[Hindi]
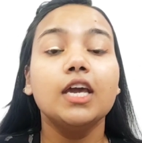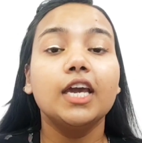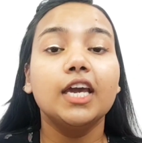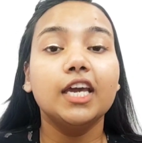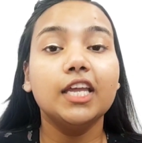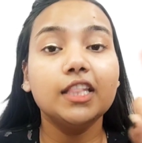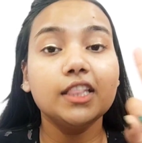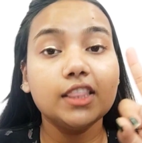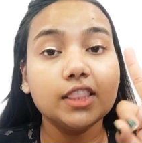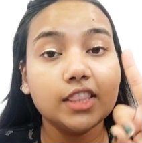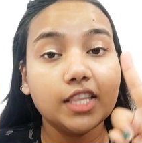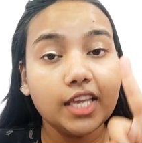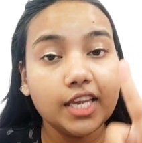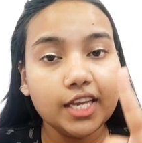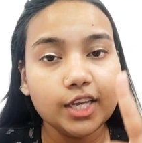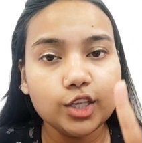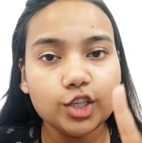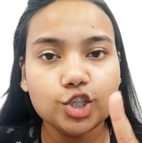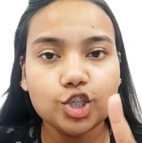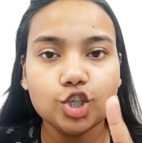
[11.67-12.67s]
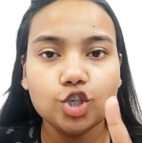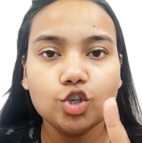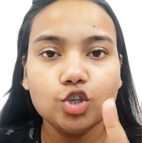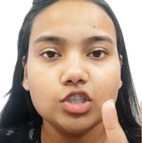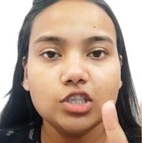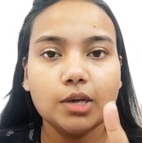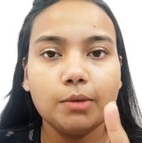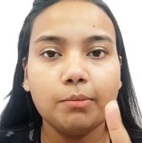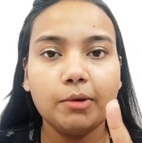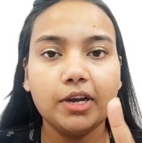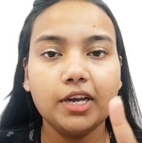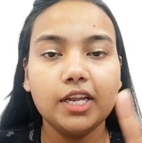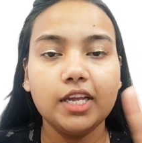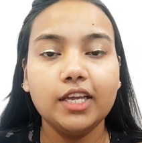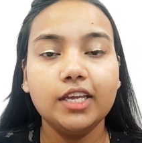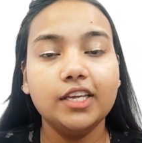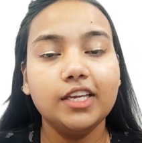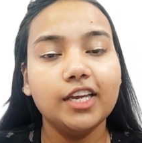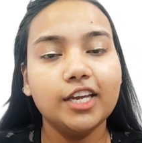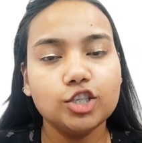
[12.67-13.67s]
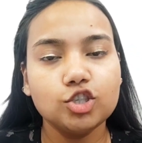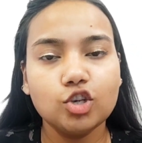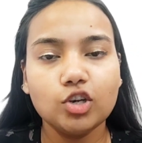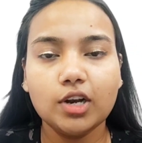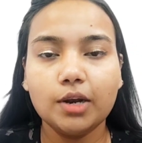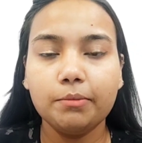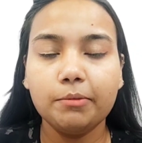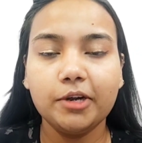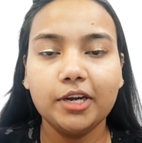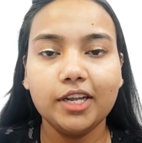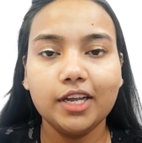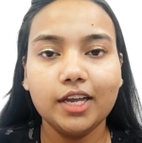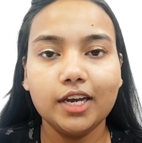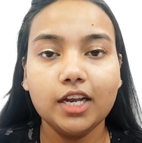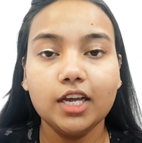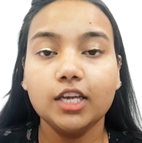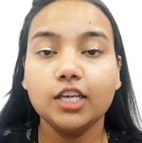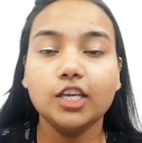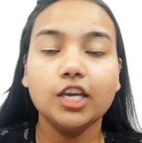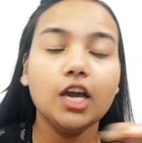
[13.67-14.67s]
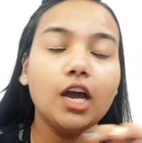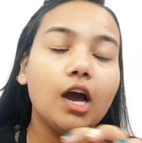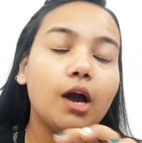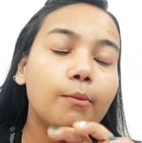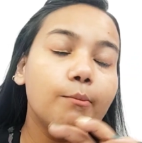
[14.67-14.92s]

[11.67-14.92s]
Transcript: इन तीन चीज़ों से बनी ये जो रेमेडी है ना ये